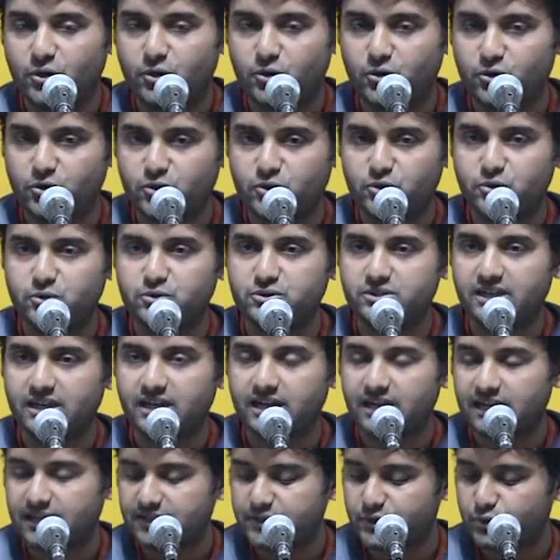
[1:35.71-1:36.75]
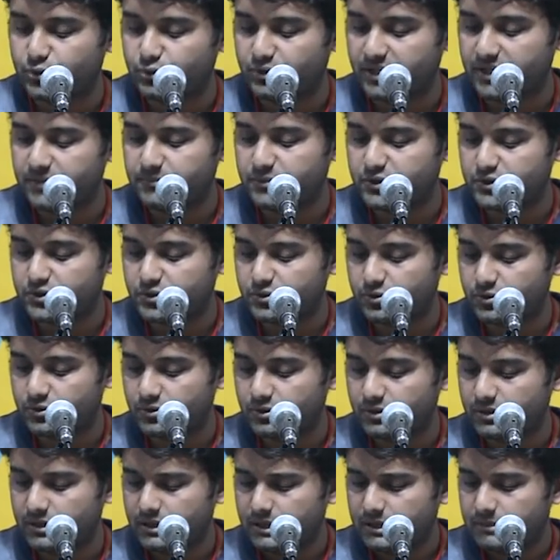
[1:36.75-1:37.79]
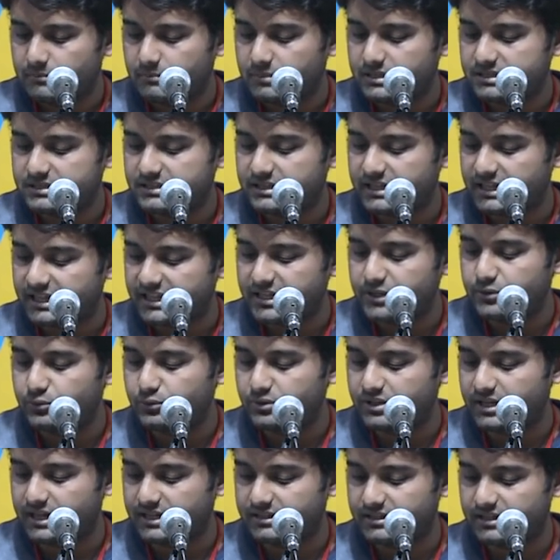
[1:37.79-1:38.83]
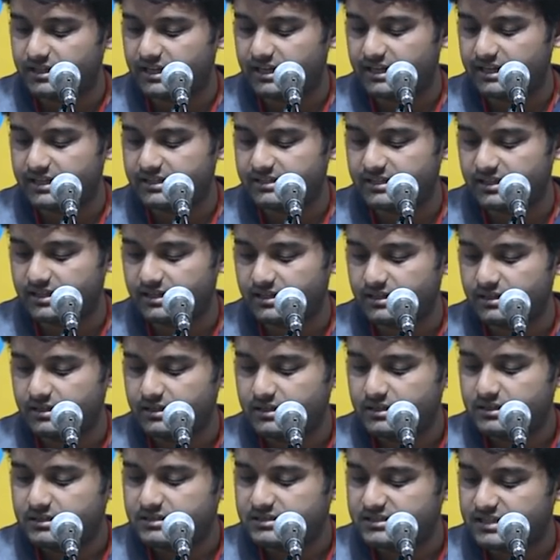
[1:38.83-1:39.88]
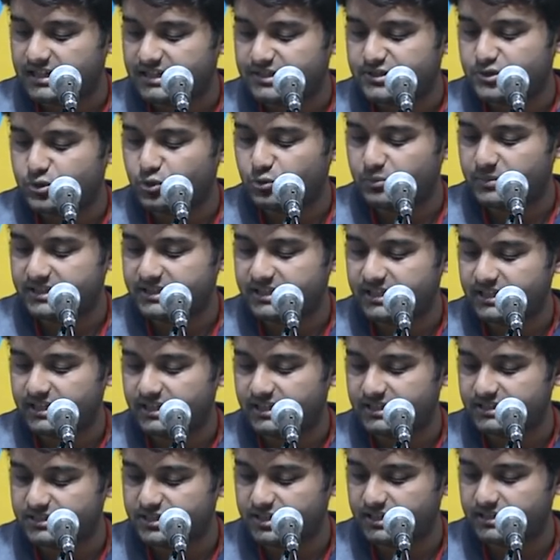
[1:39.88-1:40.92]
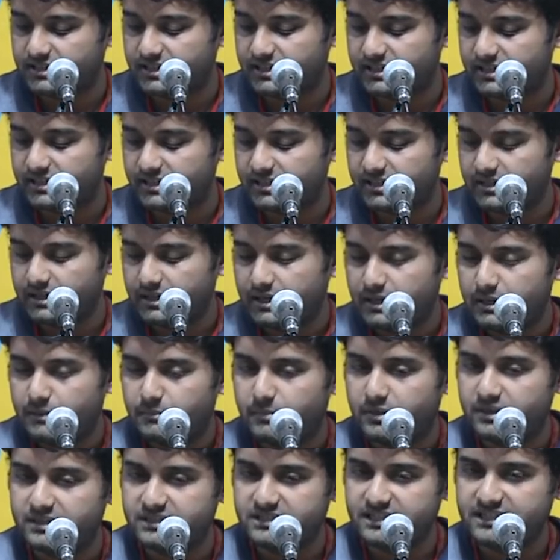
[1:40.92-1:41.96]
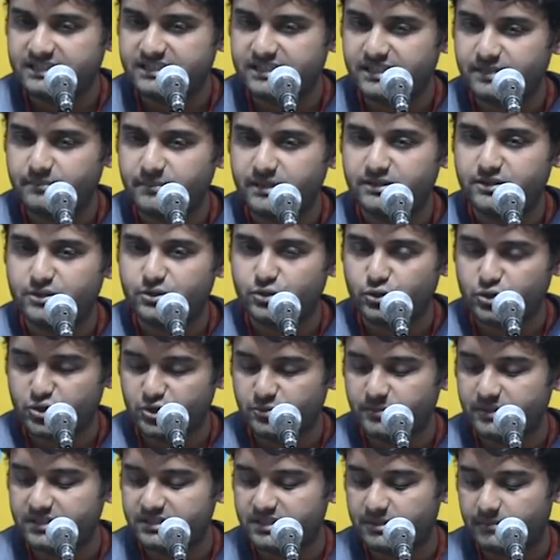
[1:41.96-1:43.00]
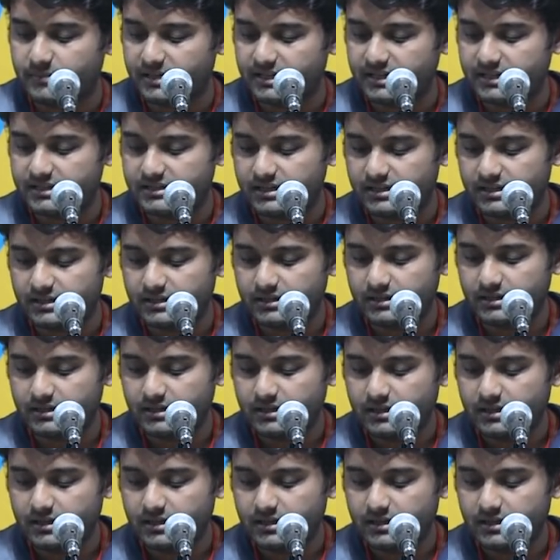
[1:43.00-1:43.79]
होठों से लगा तूने मुझको बस तेरी हूँ याद दिलाया था सांसों में थी हलचल तेरी पर जैसे मैं तुझ में समाया था